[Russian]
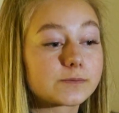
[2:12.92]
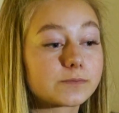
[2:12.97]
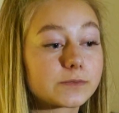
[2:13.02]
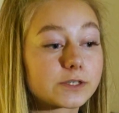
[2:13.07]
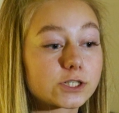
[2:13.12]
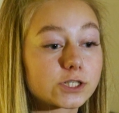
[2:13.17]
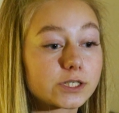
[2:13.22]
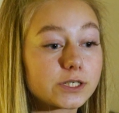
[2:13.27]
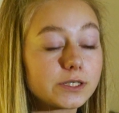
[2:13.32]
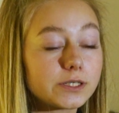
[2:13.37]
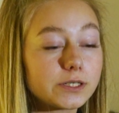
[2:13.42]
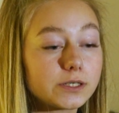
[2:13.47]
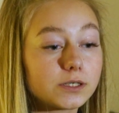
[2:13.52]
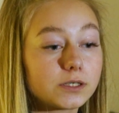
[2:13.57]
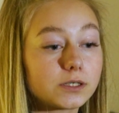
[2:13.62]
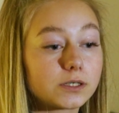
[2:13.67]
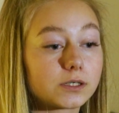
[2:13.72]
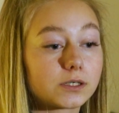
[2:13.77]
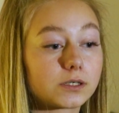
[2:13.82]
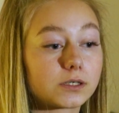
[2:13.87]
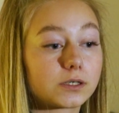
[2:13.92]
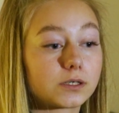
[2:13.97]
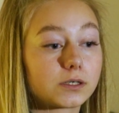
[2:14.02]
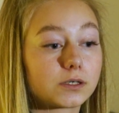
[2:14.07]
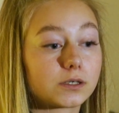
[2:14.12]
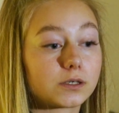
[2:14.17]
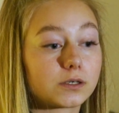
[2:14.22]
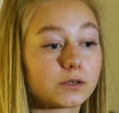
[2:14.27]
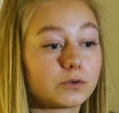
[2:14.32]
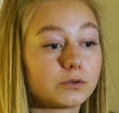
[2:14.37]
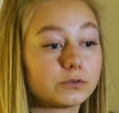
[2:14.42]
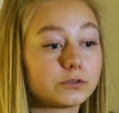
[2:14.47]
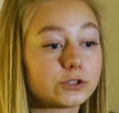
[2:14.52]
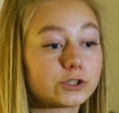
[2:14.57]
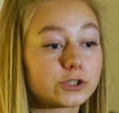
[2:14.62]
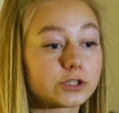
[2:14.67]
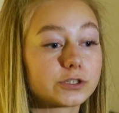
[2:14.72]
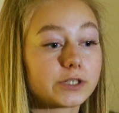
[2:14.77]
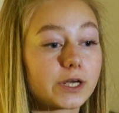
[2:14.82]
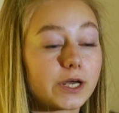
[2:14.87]
из машины, а, он
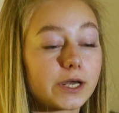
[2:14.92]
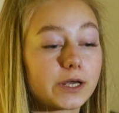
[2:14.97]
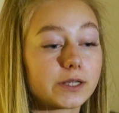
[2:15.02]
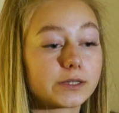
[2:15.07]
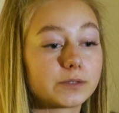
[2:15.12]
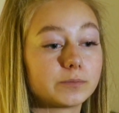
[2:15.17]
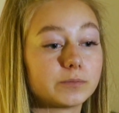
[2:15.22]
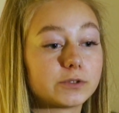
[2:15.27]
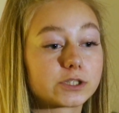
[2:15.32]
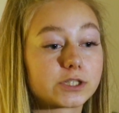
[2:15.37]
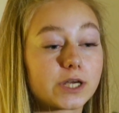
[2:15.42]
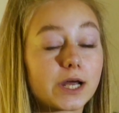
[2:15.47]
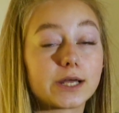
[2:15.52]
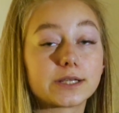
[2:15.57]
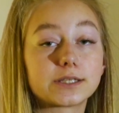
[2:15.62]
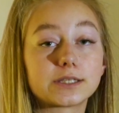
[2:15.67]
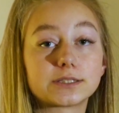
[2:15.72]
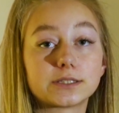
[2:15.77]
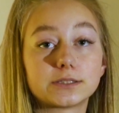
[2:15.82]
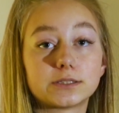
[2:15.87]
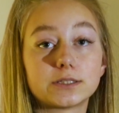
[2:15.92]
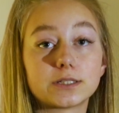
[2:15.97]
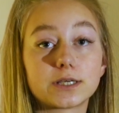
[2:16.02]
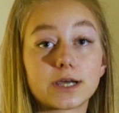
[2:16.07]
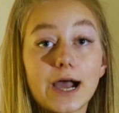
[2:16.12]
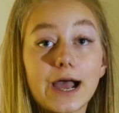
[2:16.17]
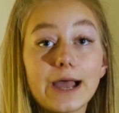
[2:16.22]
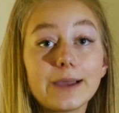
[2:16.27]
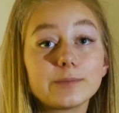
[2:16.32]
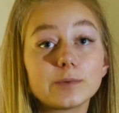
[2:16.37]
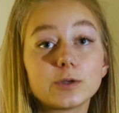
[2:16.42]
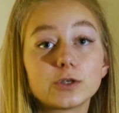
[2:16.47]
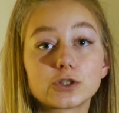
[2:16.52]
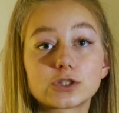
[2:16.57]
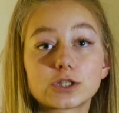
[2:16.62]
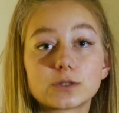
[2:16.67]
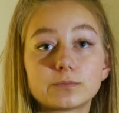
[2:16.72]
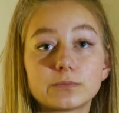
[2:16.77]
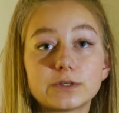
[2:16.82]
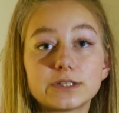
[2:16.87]
начинает бежать за деньгами,
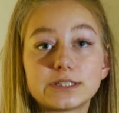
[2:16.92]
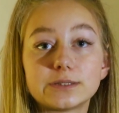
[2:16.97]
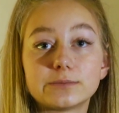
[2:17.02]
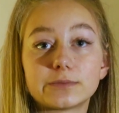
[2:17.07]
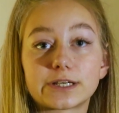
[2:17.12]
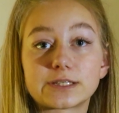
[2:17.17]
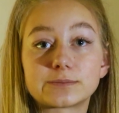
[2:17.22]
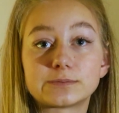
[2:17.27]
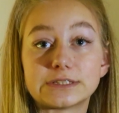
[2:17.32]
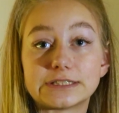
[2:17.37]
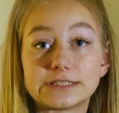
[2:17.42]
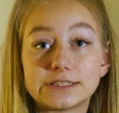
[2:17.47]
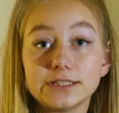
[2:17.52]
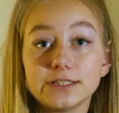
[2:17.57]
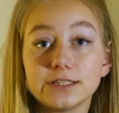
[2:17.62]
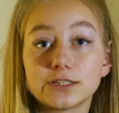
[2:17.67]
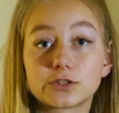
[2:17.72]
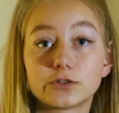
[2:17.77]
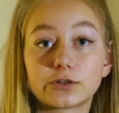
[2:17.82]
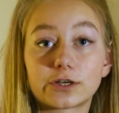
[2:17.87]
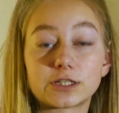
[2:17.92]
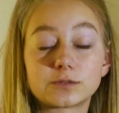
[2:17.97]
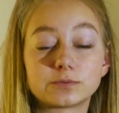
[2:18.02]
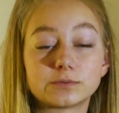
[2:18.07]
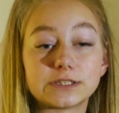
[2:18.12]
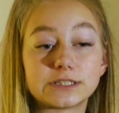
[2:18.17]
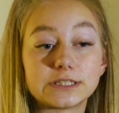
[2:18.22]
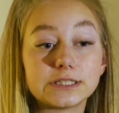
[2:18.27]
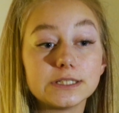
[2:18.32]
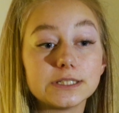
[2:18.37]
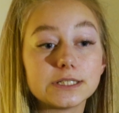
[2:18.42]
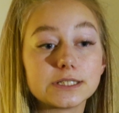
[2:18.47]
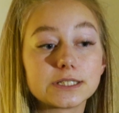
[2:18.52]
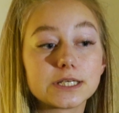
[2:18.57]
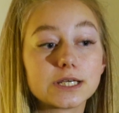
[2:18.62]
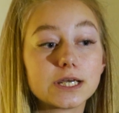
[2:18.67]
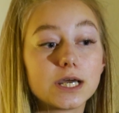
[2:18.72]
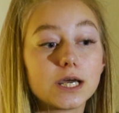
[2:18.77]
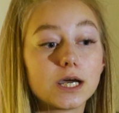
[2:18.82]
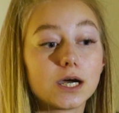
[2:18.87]
еще чтобы мы с ним расплатились, до
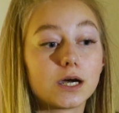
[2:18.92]
расплатились.